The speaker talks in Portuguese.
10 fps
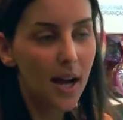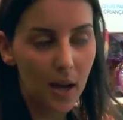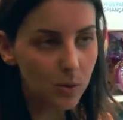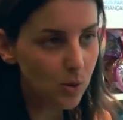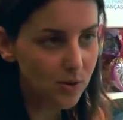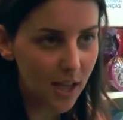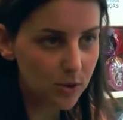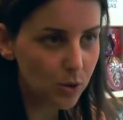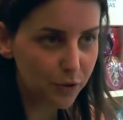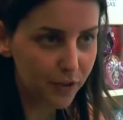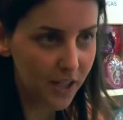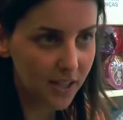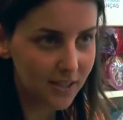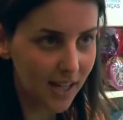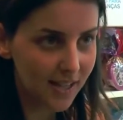É um sucesso de
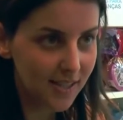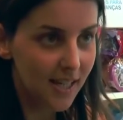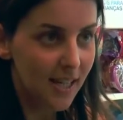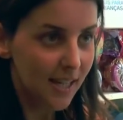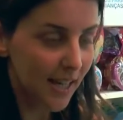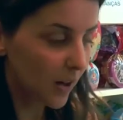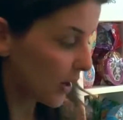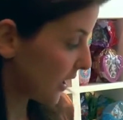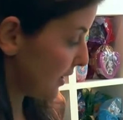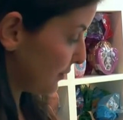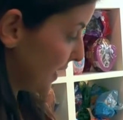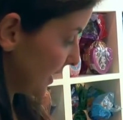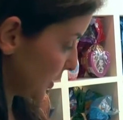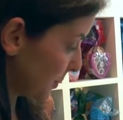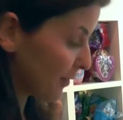vendas e agora ele
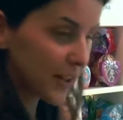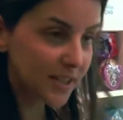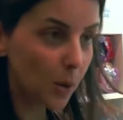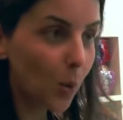vem numa versão